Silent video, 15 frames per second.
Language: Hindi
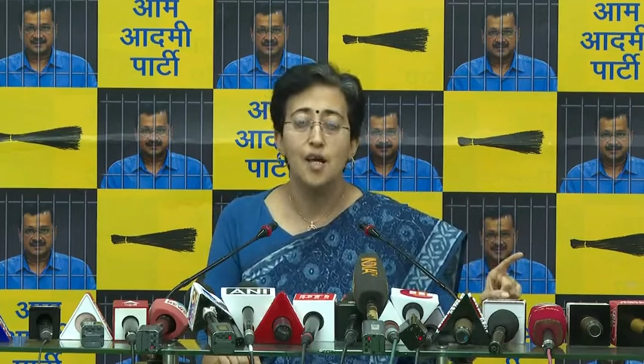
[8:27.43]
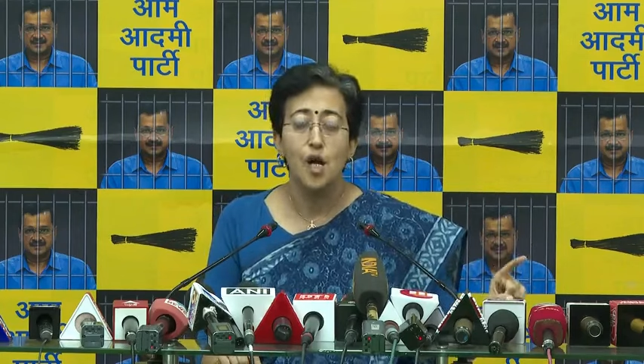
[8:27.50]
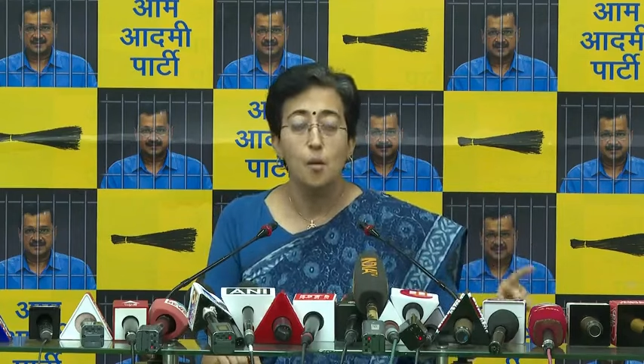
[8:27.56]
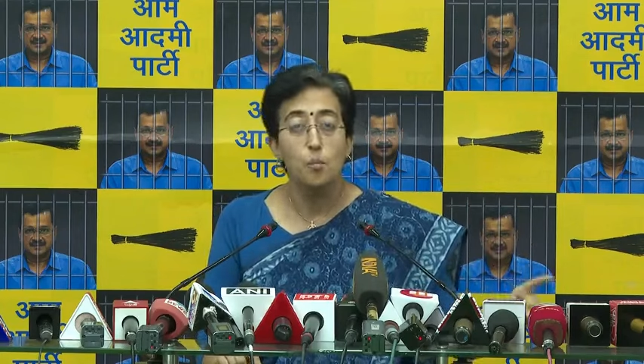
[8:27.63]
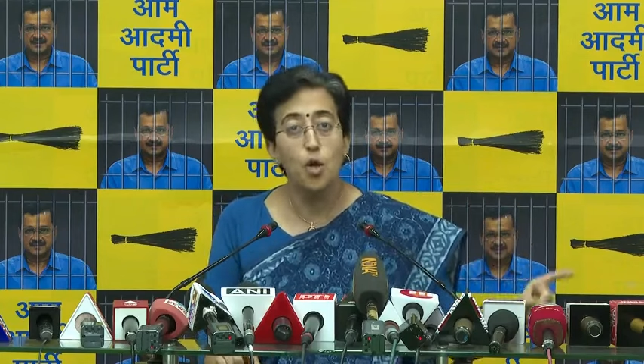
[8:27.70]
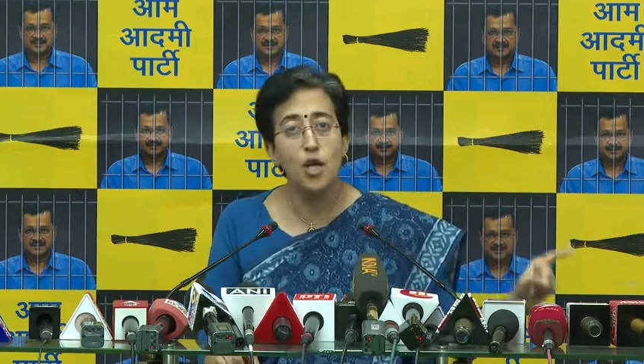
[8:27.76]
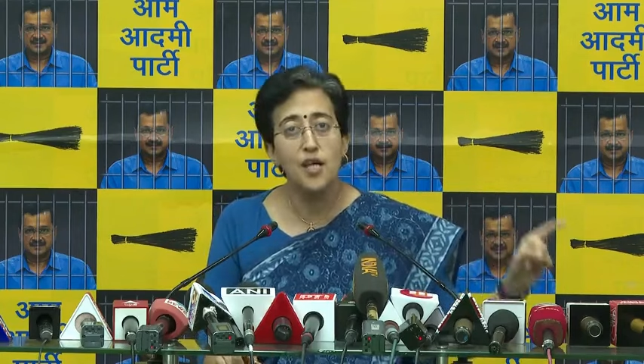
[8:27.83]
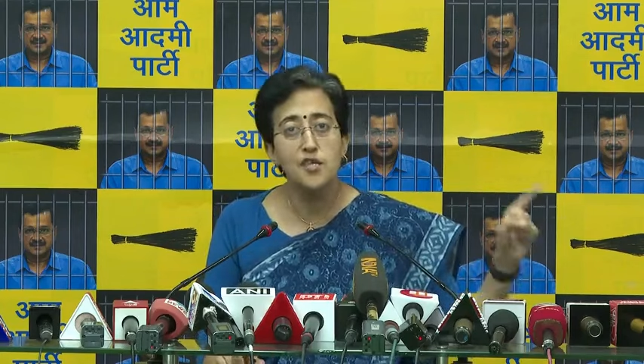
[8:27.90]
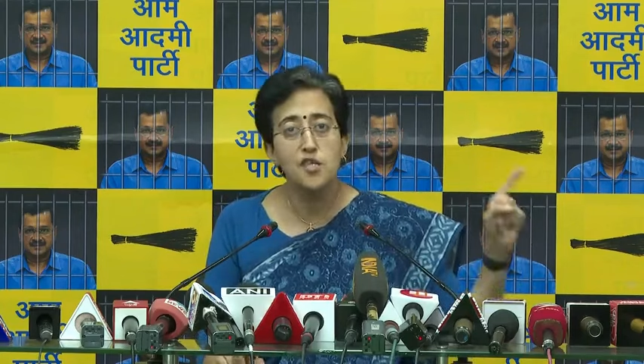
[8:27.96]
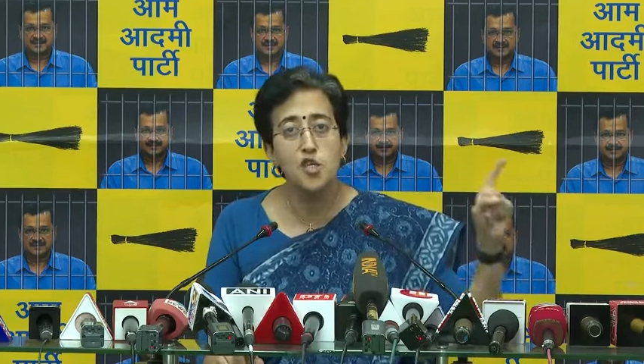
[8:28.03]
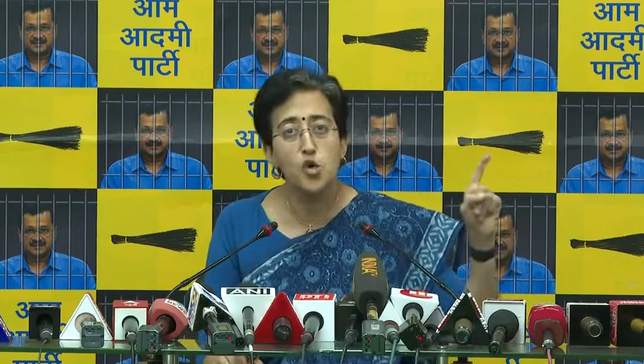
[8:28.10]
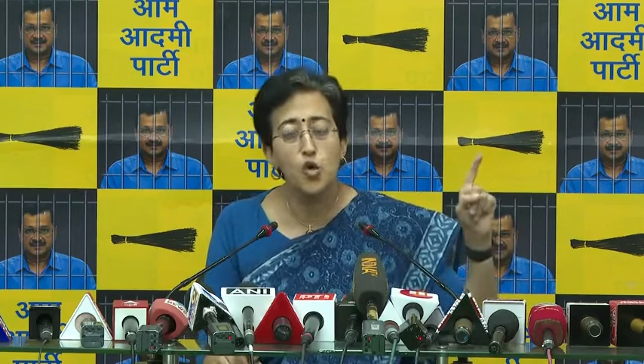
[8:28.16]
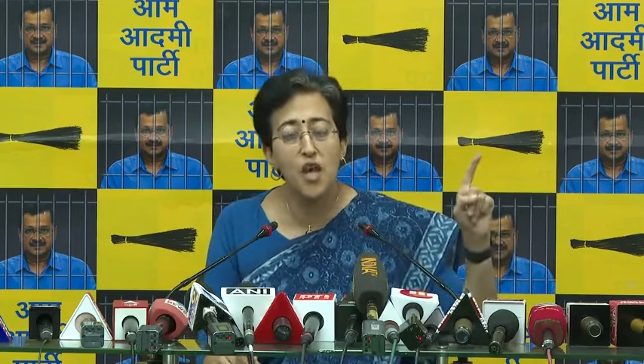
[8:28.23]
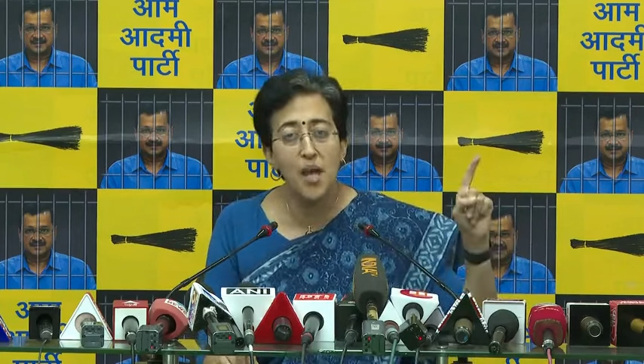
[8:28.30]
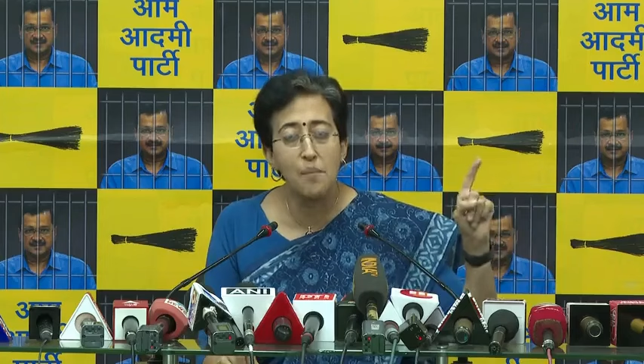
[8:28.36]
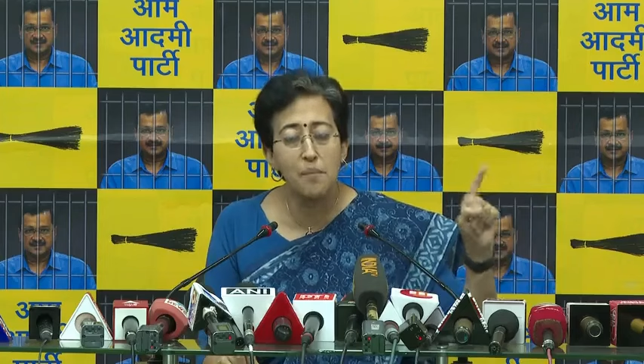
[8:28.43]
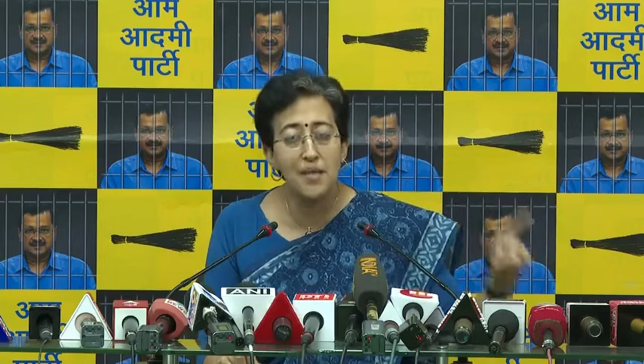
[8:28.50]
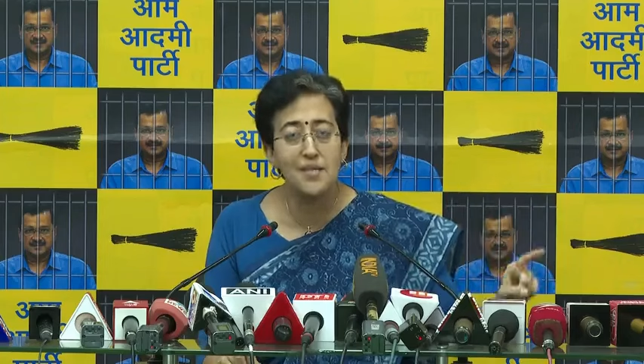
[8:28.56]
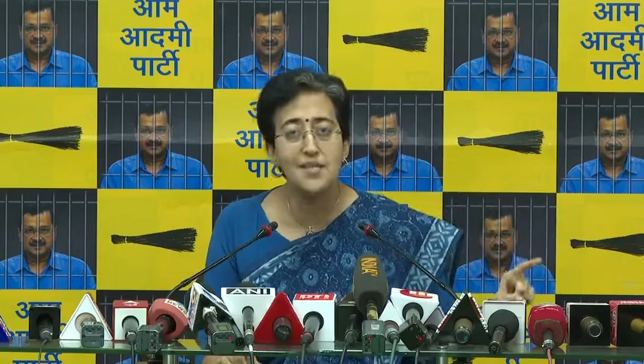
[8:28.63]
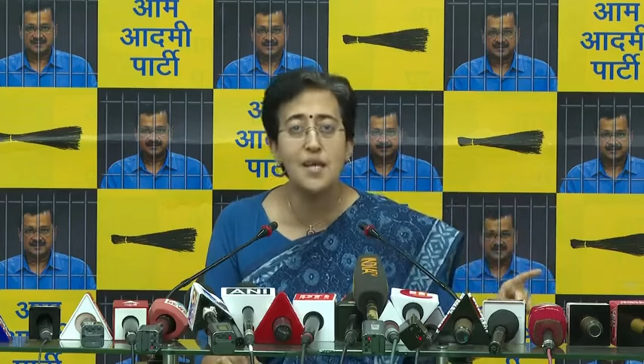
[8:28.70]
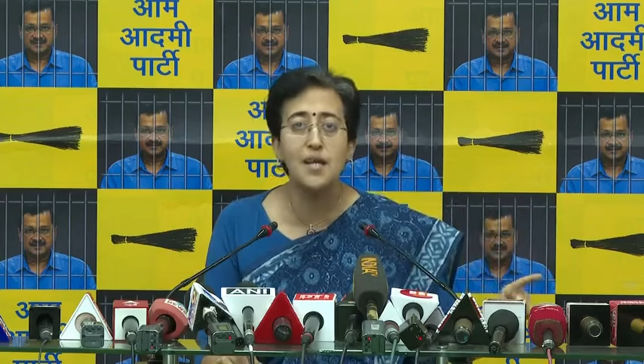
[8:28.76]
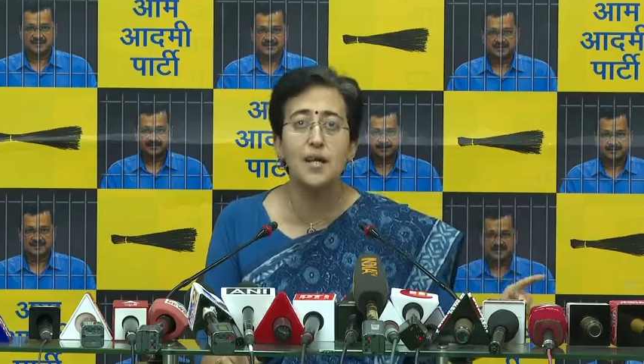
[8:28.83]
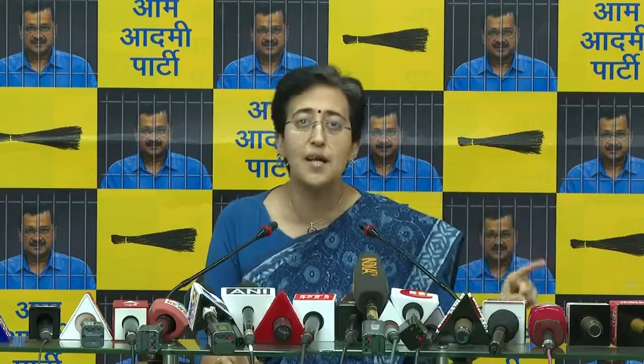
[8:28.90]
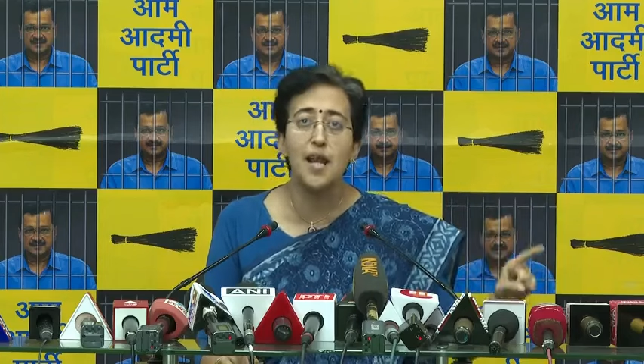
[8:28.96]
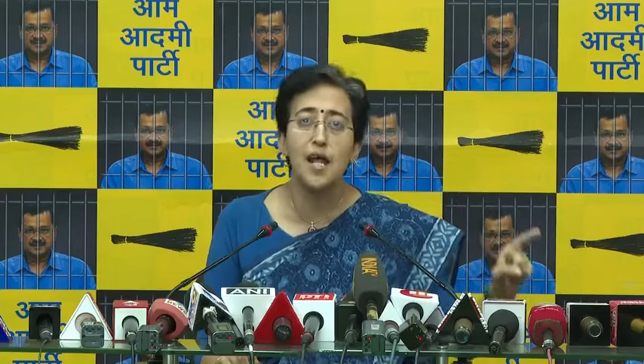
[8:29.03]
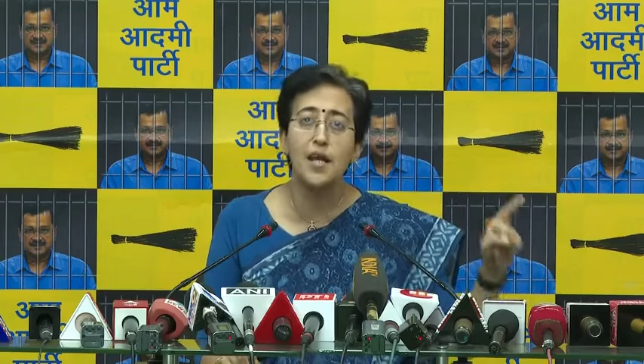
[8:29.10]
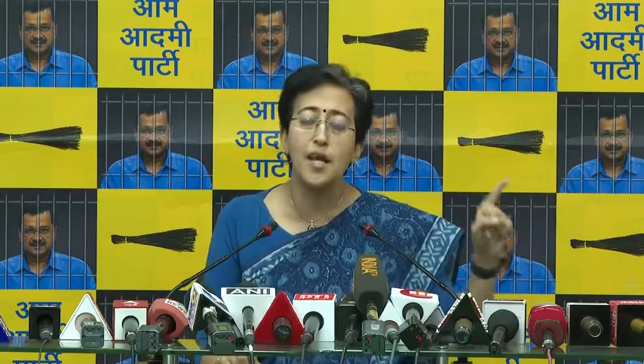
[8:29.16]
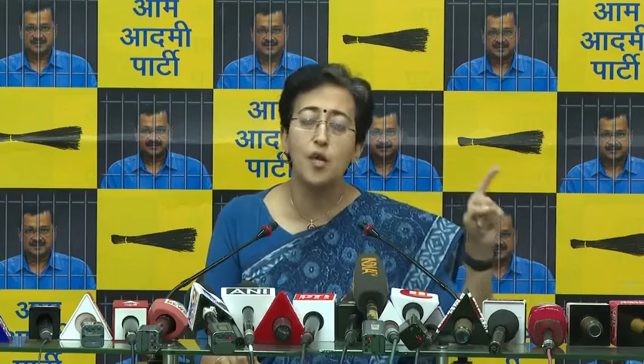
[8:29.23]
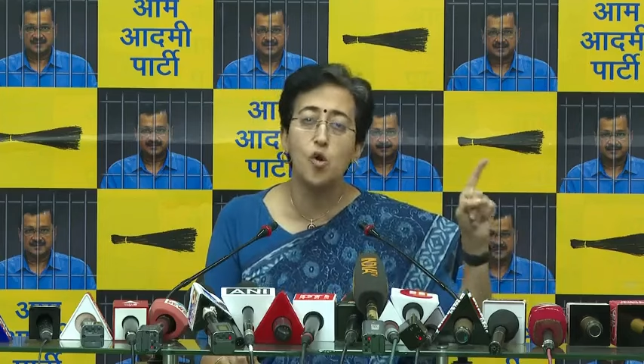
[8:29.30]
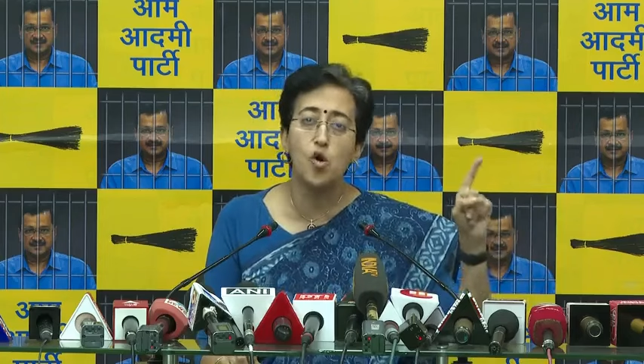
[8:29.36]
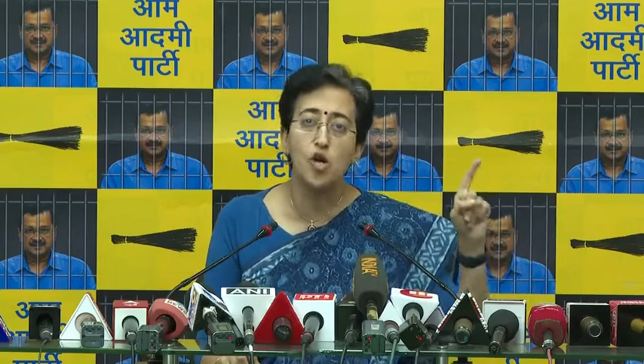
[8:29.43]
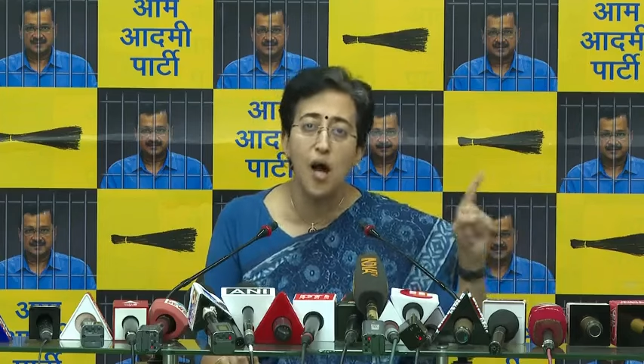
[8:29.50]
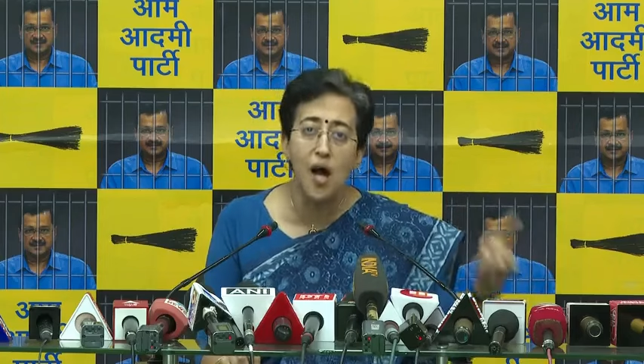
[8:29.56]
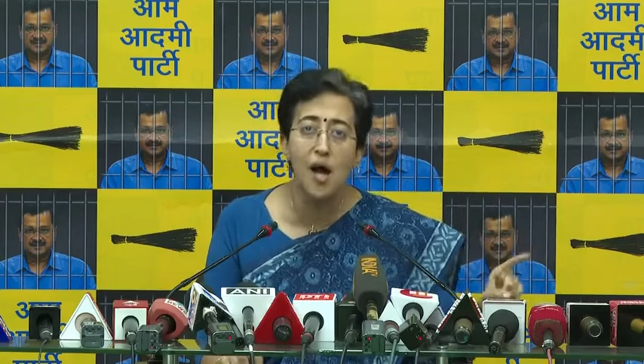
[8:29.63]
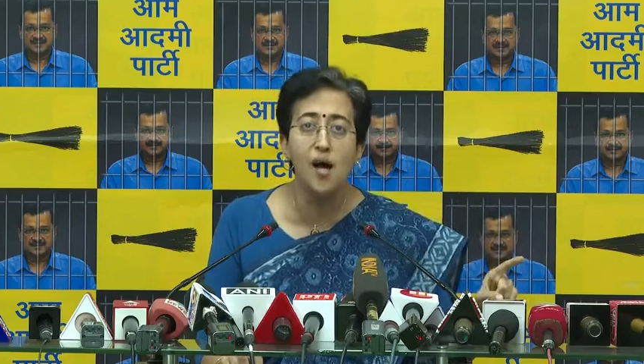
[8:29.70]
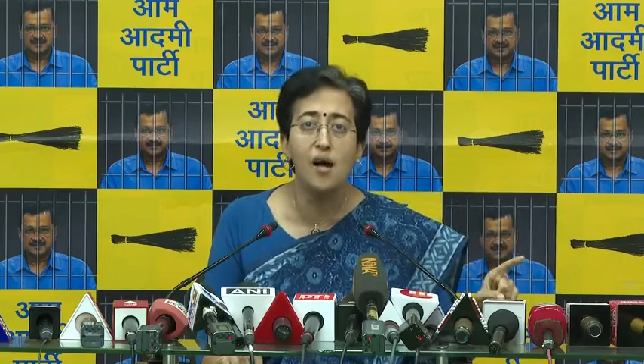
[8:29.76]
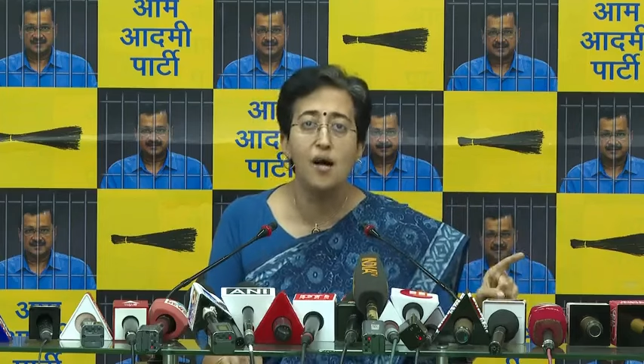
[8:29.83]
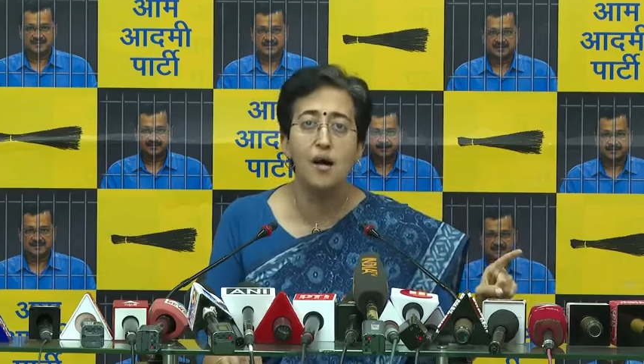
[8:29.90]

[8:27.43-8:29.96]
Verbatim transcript: पुलिस ने उन्हें एमएलसी कराने को कहा